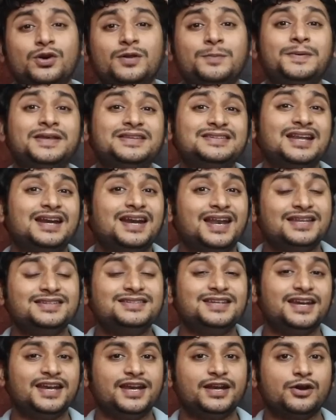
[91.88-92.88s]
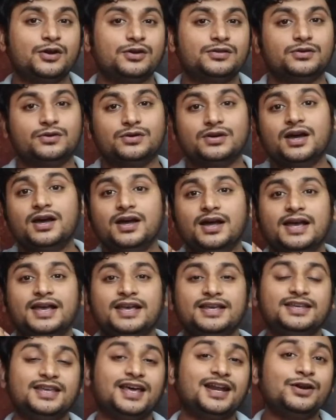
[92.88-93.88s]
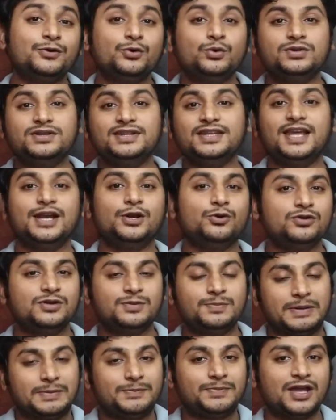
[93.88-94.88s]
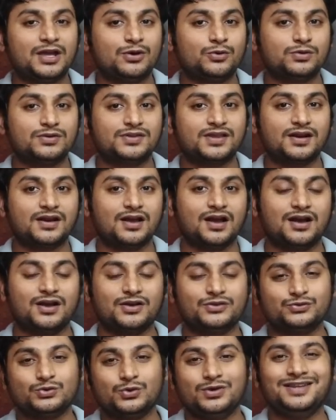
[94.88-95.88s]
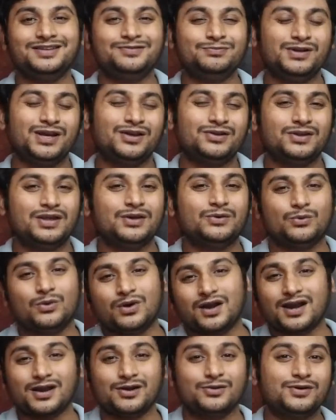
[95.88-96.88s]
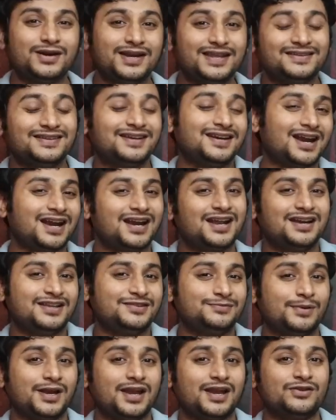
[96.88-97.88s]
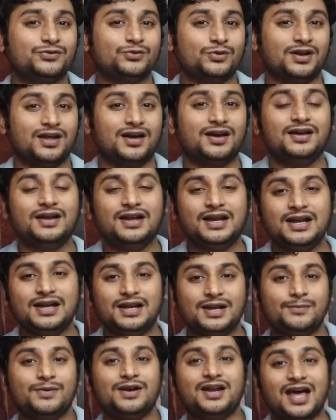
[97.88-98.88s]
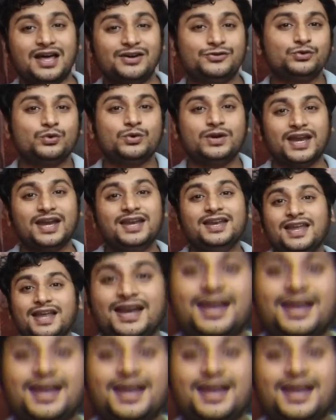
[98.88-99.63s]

இதோட பிக்சல் டென்சிட்டின்னு எடுத்துகிட்டோம்னா இரநூத்தி எழுபது பிபிஐ கொடுத்துருக்காங்க ஸோ டிஸ்பிளே வந்து ஓரளவு டீசெண்டான டிஸ்பிளேனே சொல்லலாம் நம்ம நார்சோ டென்